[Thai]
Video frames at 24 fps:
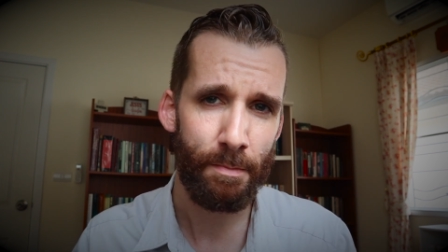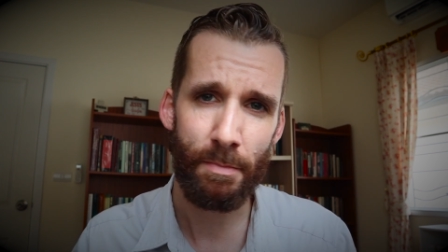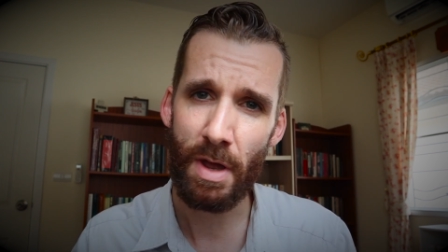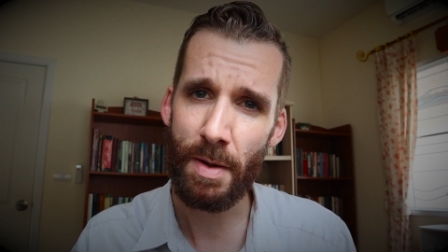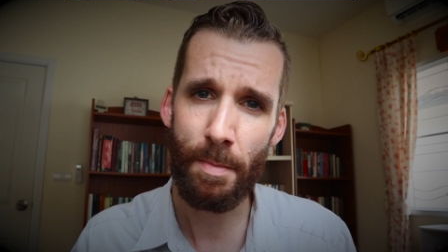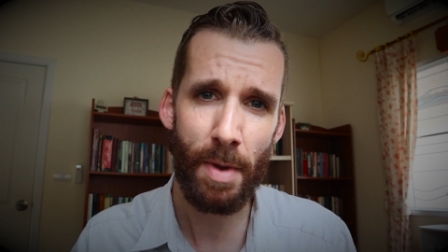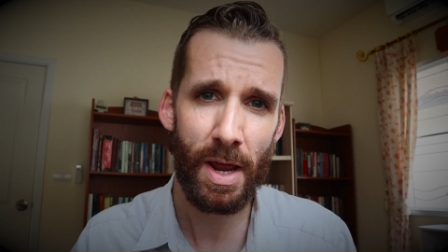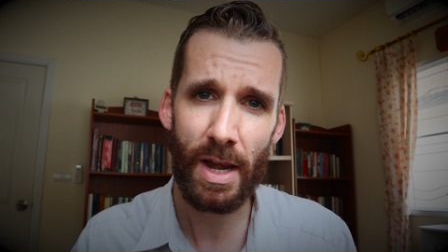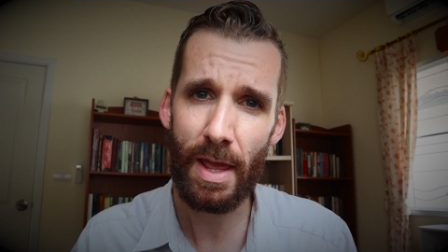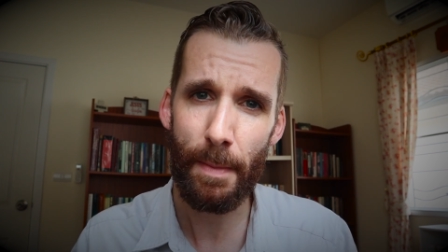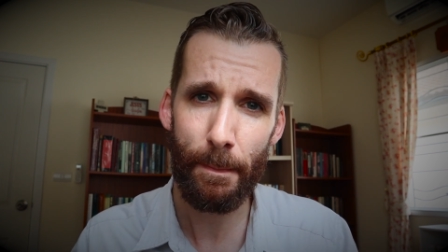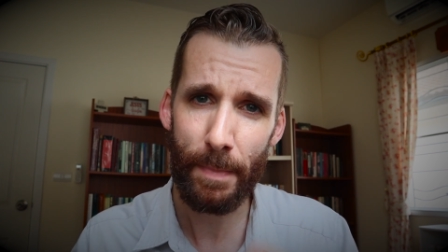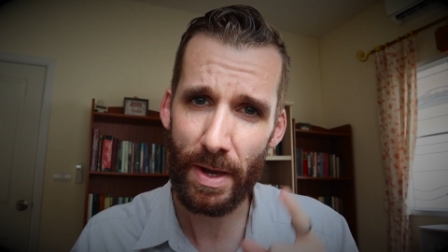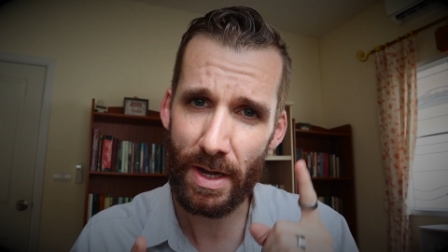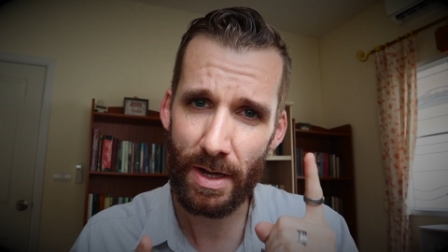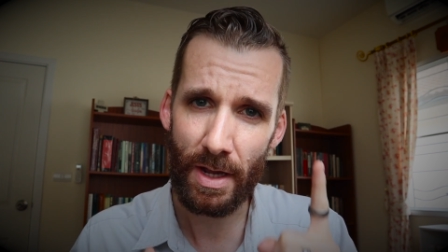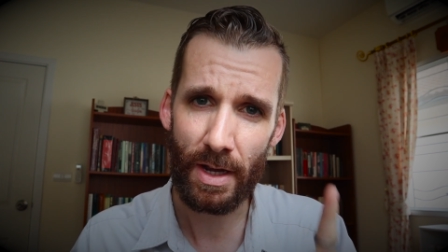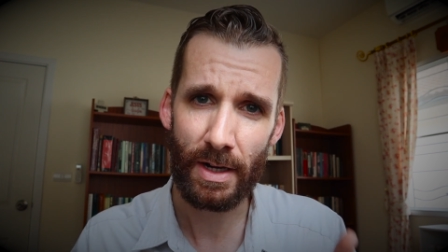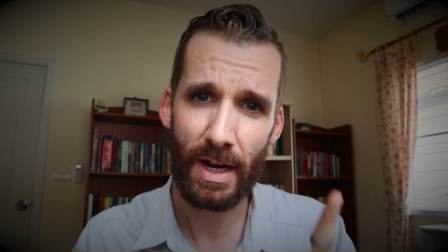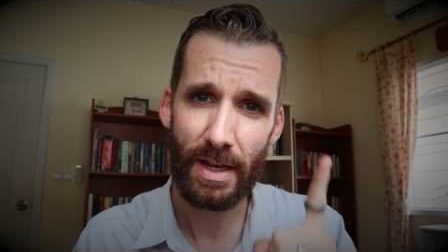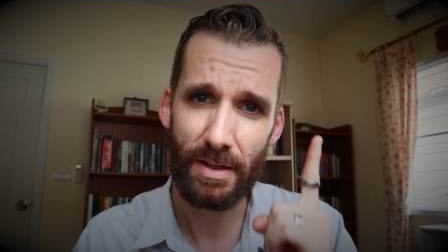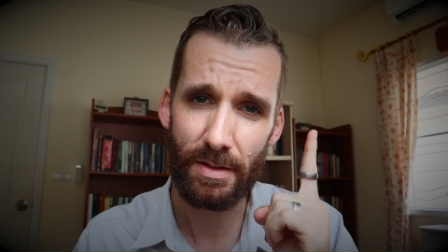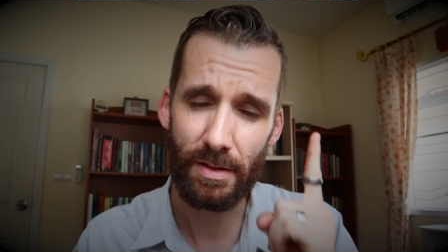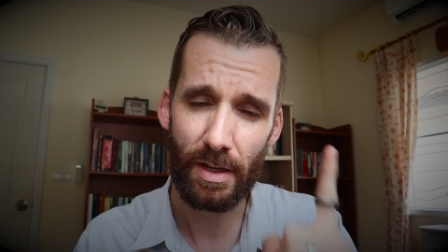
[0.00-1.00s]
มันไม่ได้เป็นห
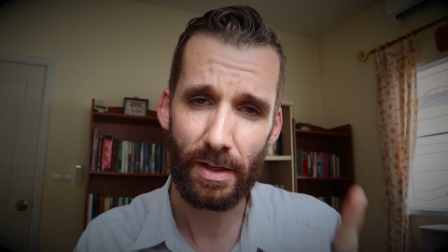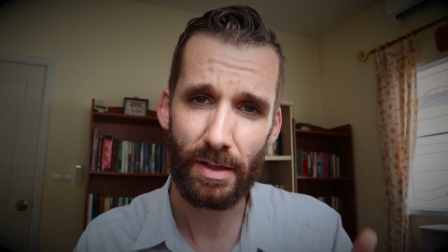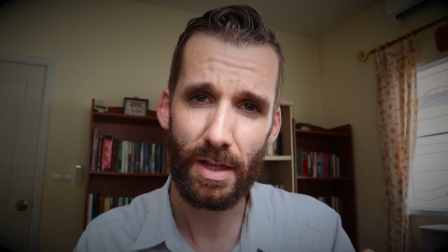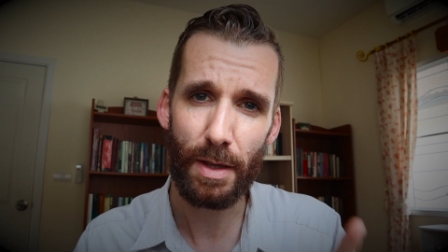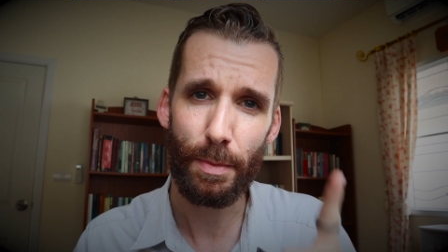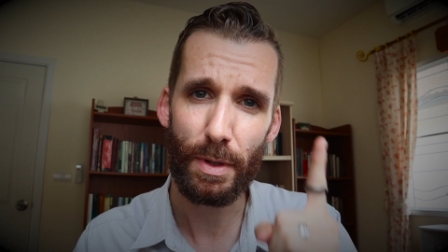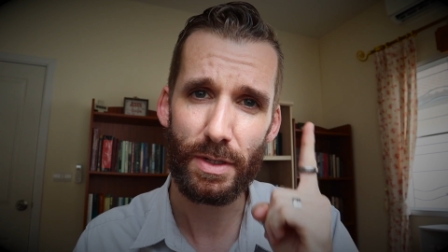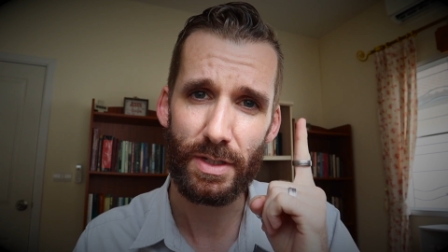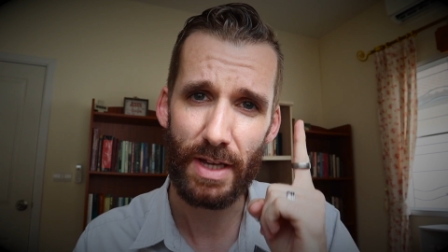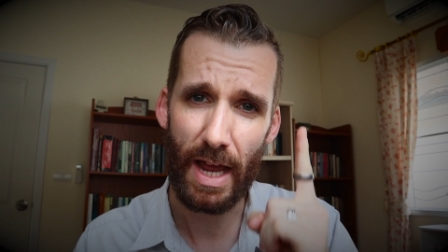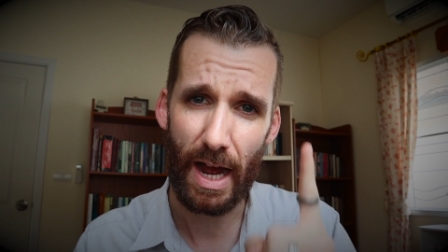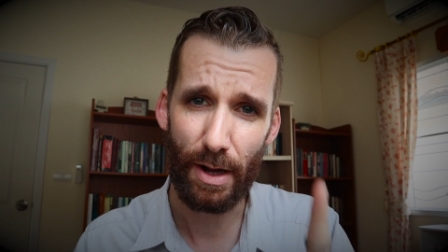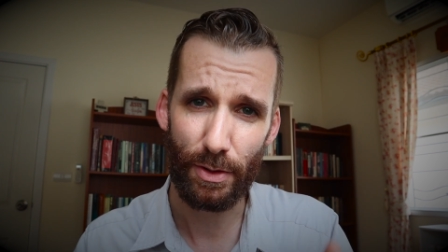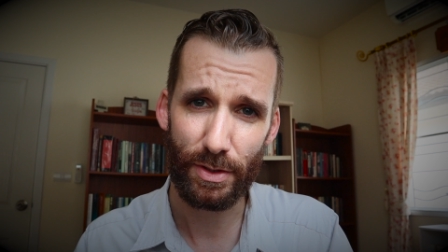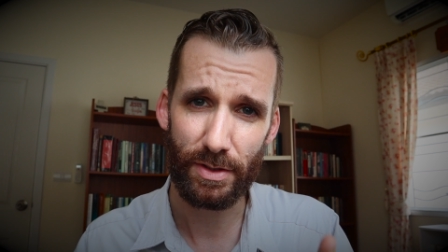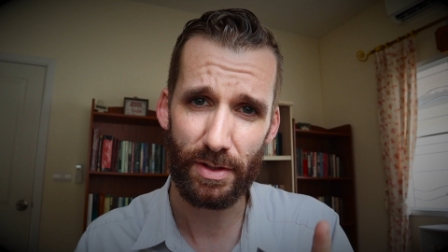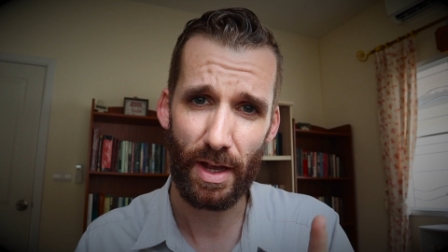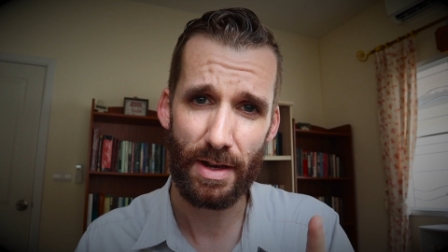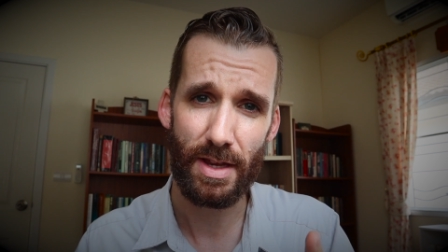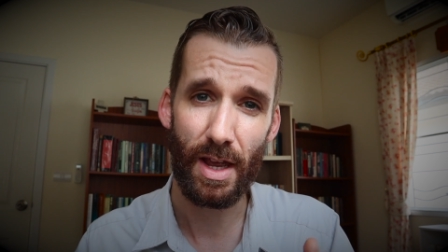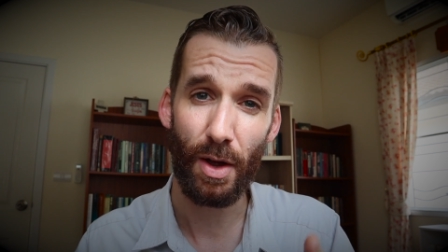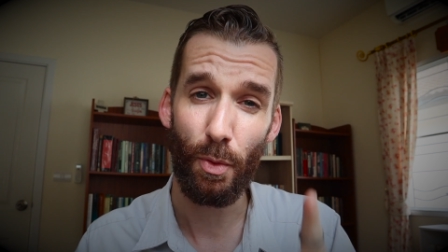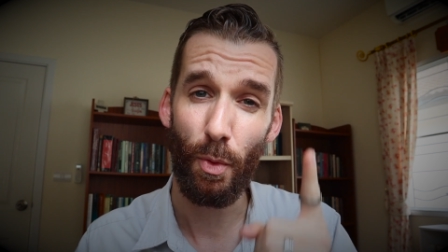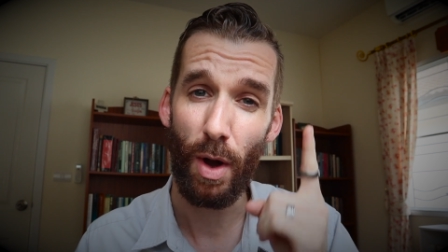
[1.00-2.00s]
นึ่งในสิ่งที่พระเจ้า
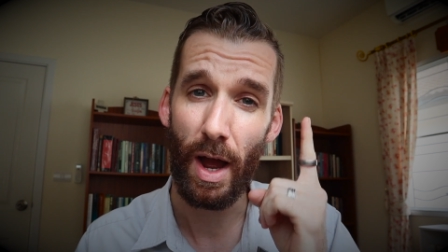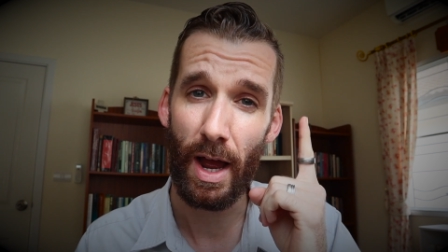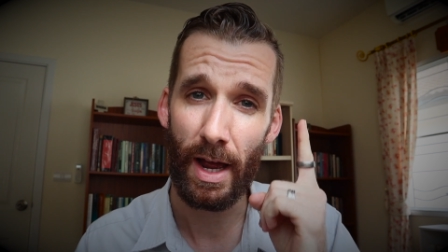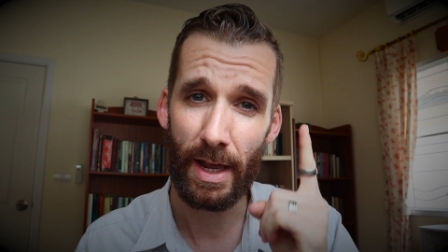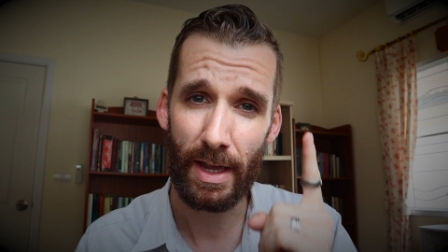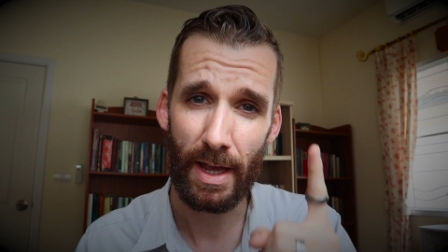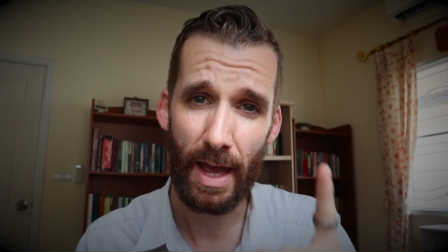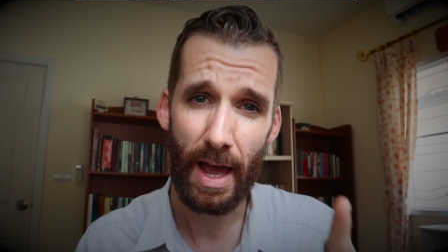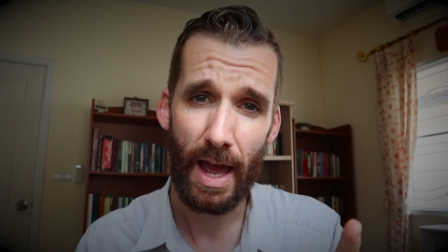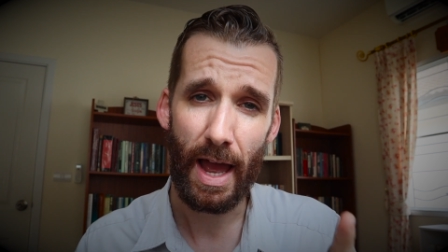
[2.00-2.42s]
สัญญาไว้